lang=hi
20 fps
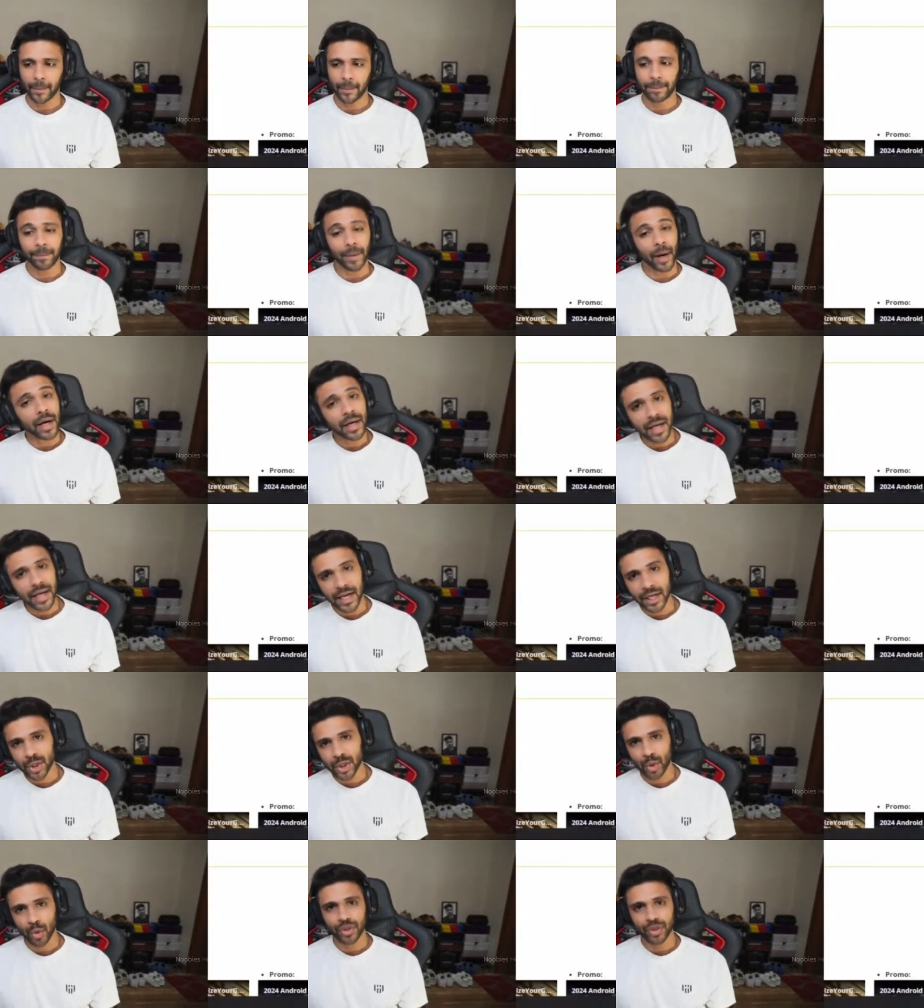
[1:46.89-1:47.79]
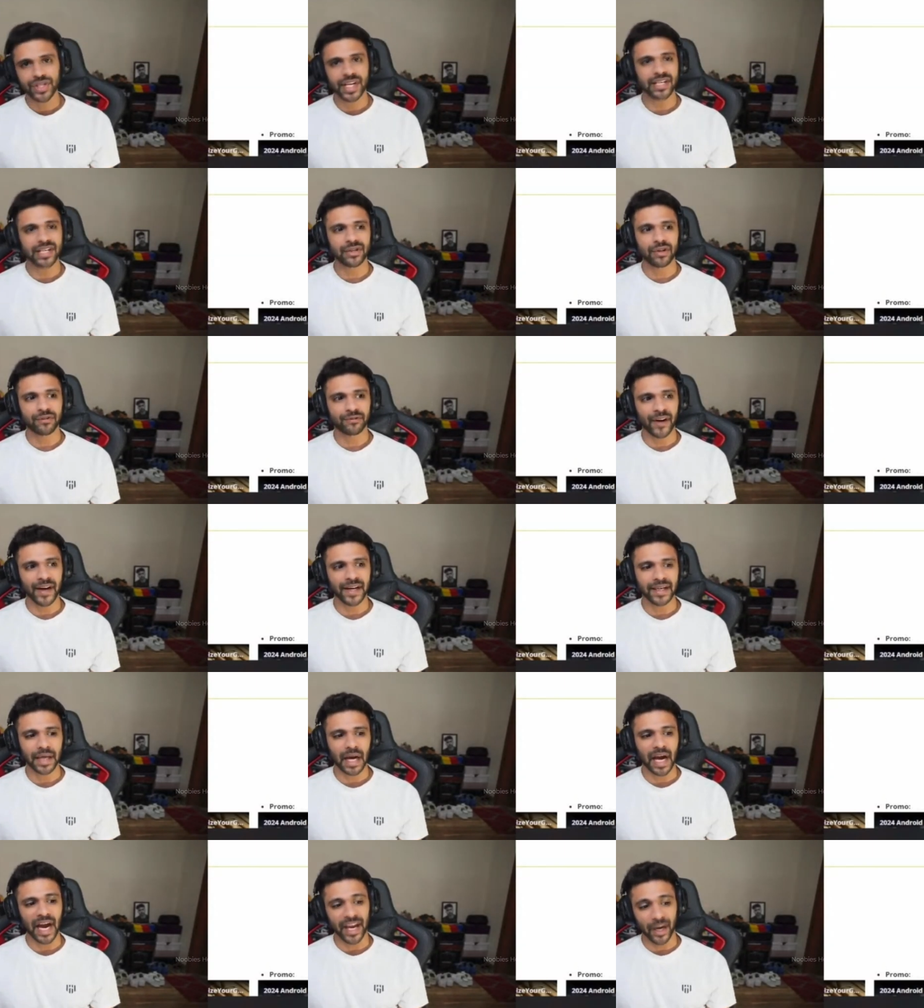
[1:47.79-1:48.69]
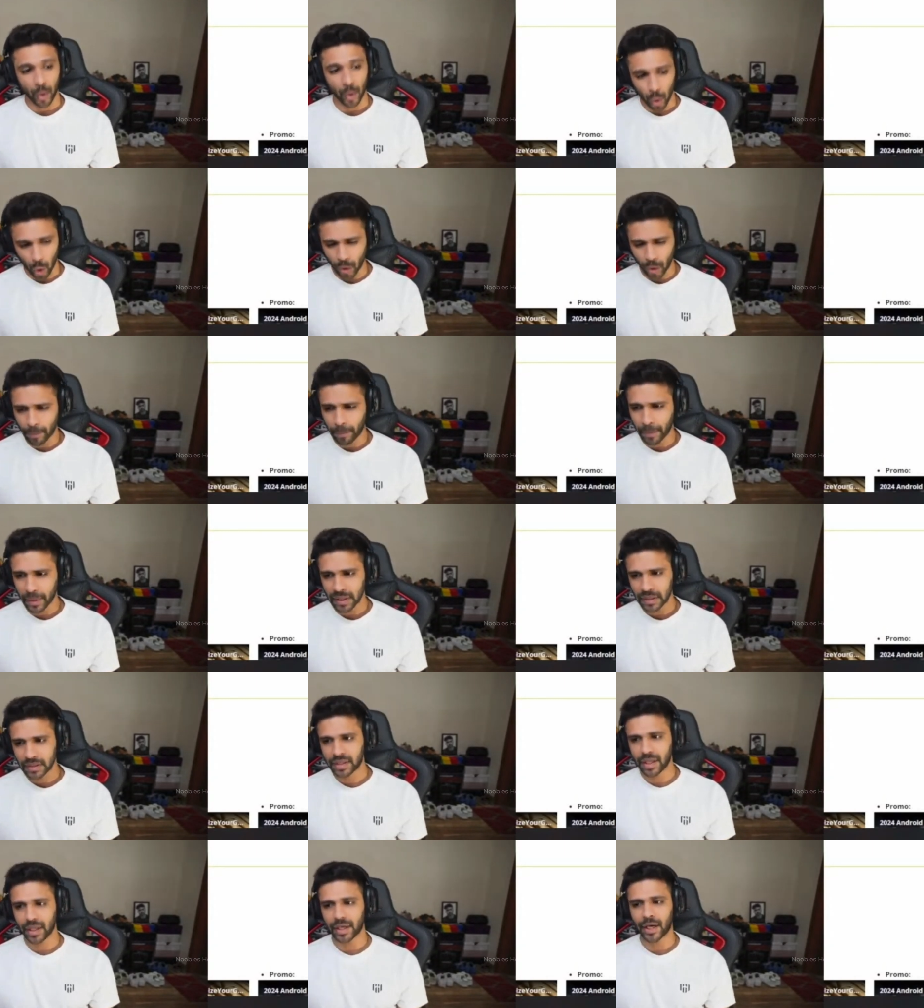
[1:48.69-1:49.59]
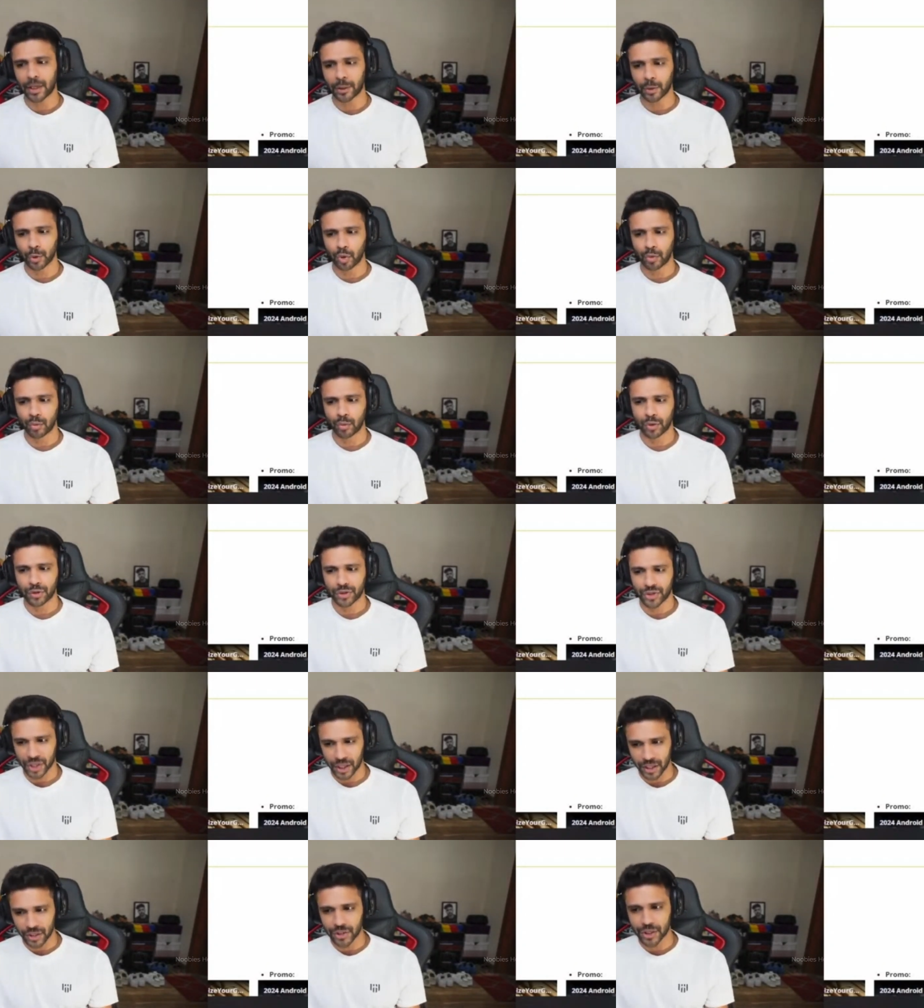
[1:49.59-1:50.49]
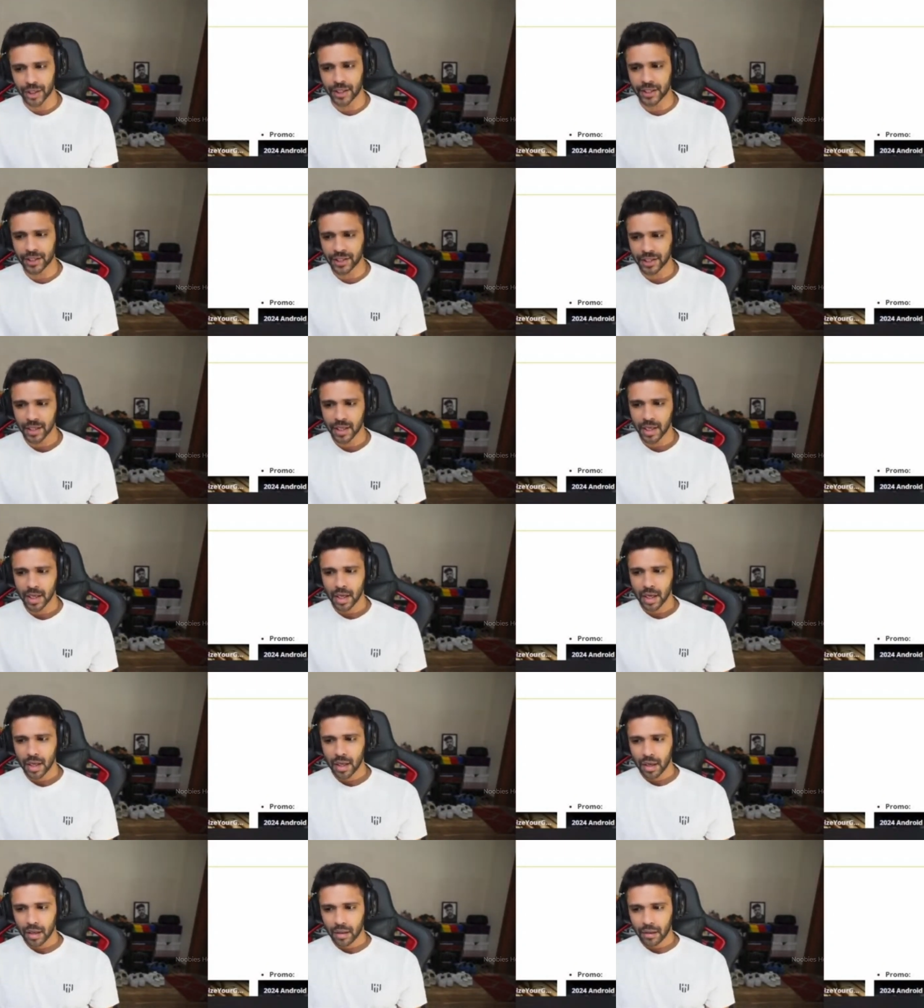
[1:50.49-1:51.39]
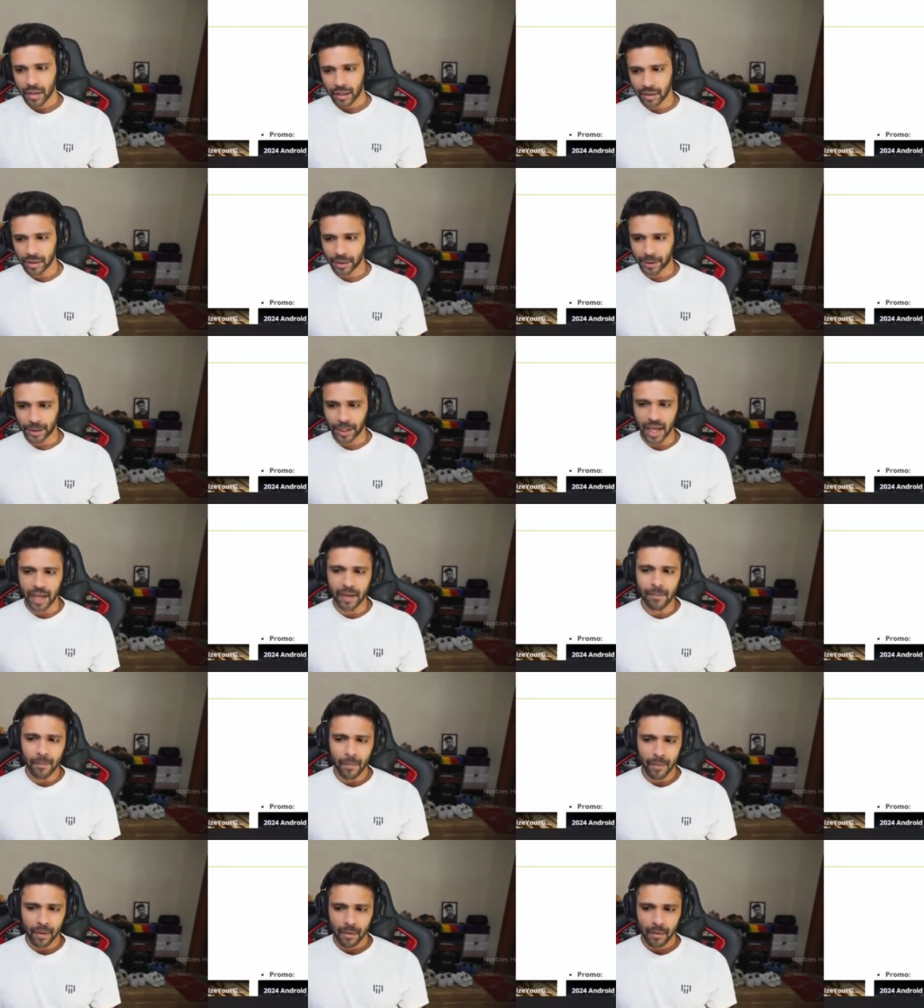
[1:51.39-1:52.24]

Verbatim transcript: पंक हैज शोन साइंस ऑफ फाइट आई होप देयर आर नो मोर चेंजेस in the team,